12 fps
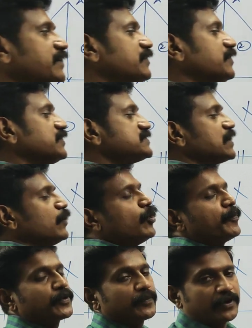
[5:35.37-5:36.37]
ஐடென்டிட்டிஸ்லாம்
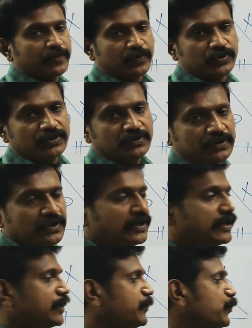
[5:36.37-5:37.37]
ஓப்பன் பண்ணும்போது
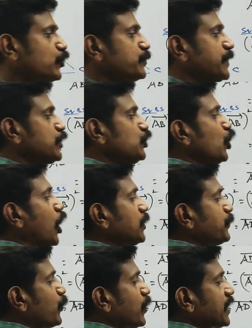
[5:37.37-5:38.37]
எப்போதுமே
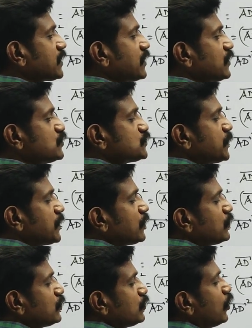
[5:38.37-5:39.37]
டாட் ப்ராடக்ட் தான் யூஸ்
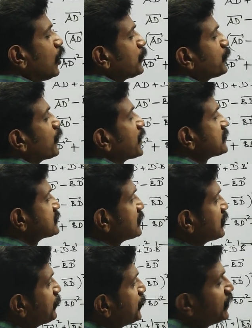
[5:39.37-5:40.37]
பண்ணணும் டாட் ப்ராடக்ட்ஸ்
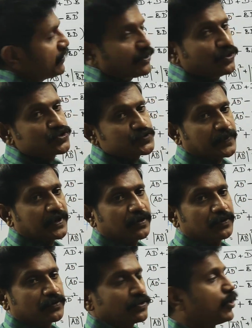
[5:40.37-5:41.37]
தான் நம்ம யூஸ்
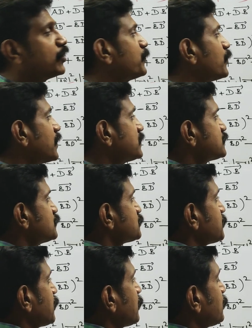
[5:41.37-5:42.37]
பண்ணணும் டாட் ப்ராடக்ட்ஸ்
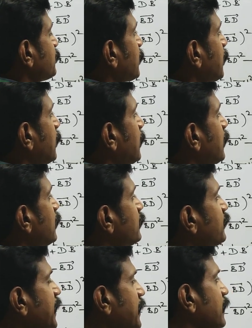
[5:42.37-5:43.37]
யூஸ் பண்ணணும்
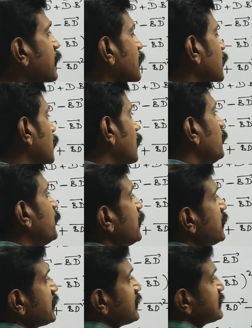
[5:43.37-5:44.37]
ஃபைன் இப்போது இது